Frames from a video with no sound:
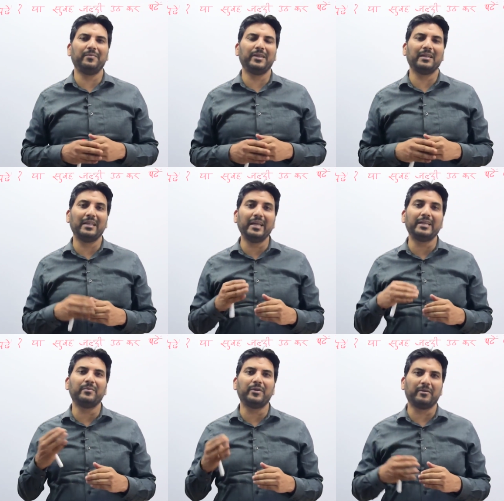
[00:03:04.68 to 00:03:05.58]
इवनिंग
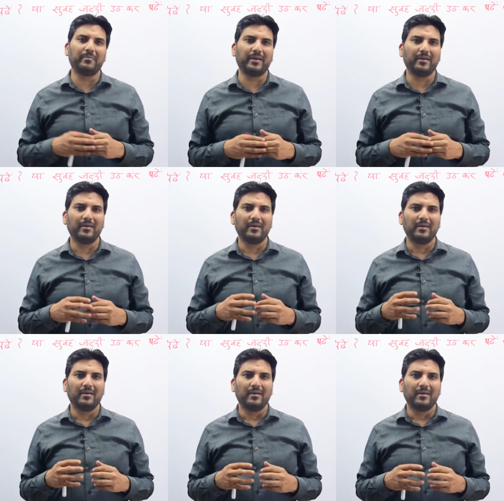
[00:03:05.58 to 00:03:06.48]
लेट इवनिंग में
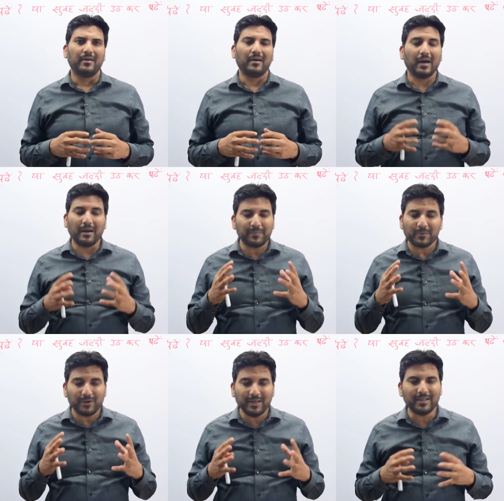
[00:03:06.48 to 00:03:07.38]

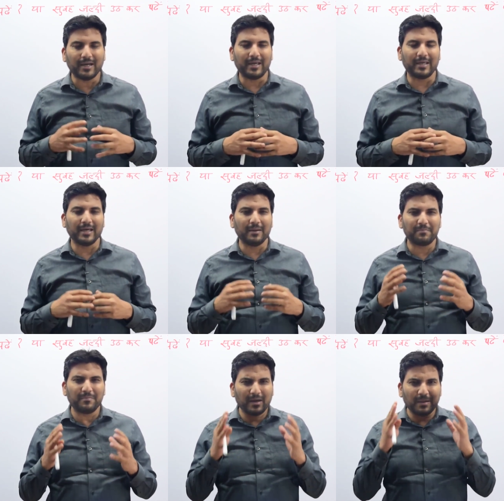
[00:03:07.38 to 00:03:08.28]
आपको नींद आएगी
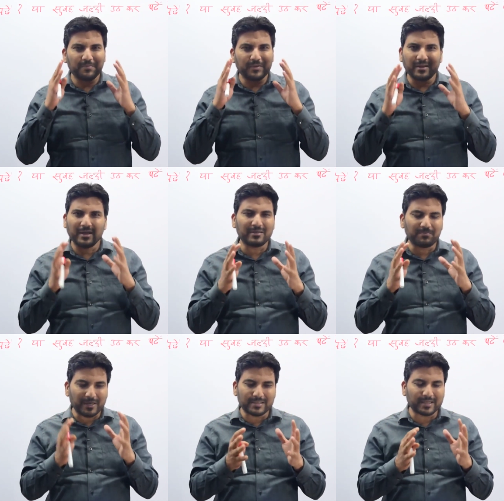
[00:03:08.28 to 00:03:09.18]
आप आप
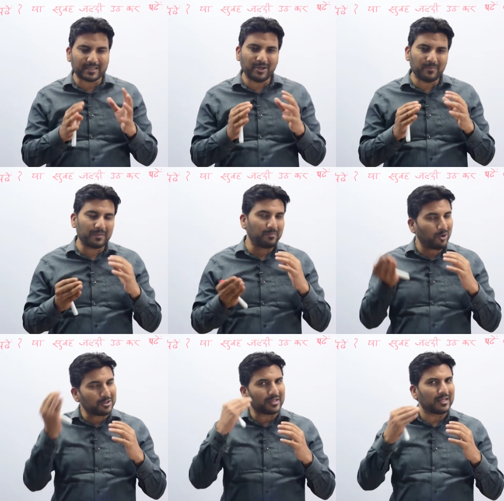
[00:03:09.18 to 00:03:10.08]
राइट पढ़ सकते हो बट
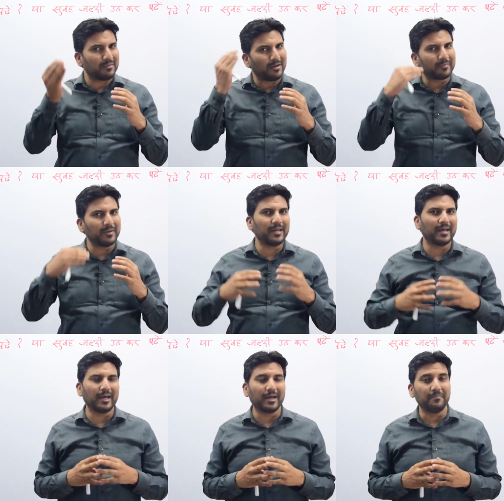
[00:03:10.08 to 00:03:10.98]
बहुत ज्यादा दिमाग में नहीं
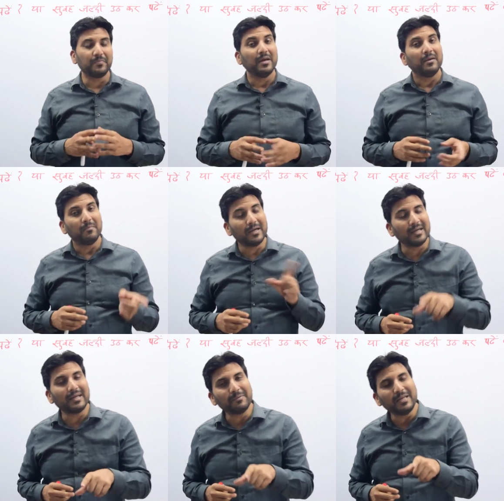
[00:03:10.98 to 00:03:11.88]
आएगा बट
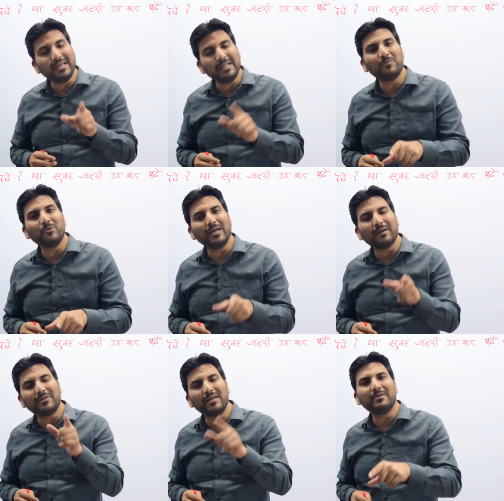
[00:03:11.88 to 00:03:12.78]
अगर आपकी नींद पूरी
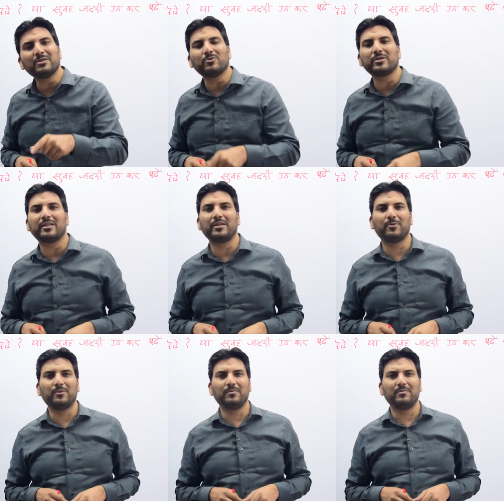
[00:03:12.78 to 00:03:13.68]
आप दिन में सो जाते
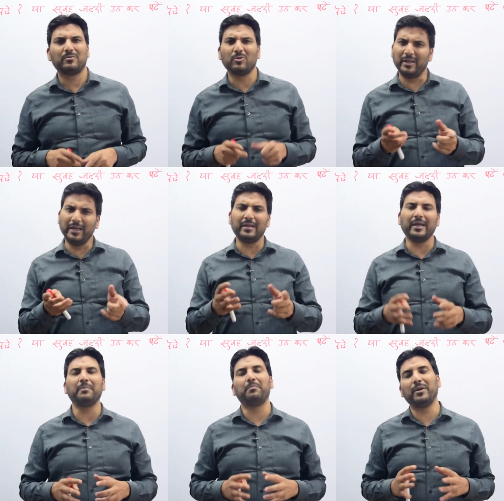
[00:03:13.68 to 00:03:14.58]
हो तो लेट
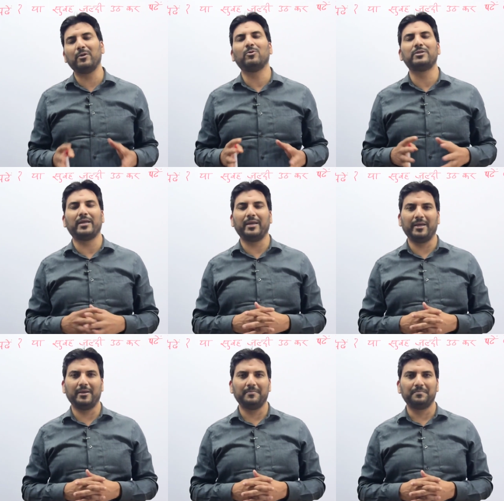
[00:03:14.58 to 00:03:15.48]
नाइट बिल्कुल सही
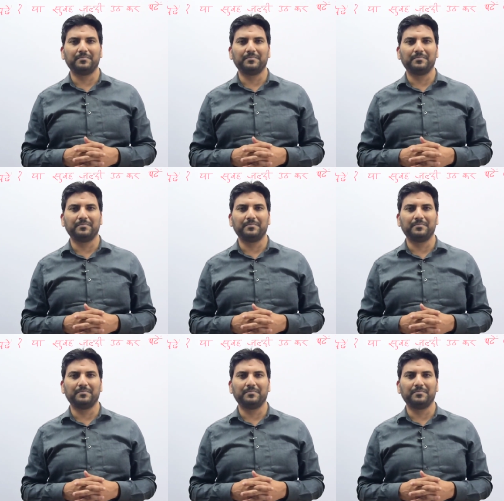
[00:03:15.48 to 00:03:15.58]
है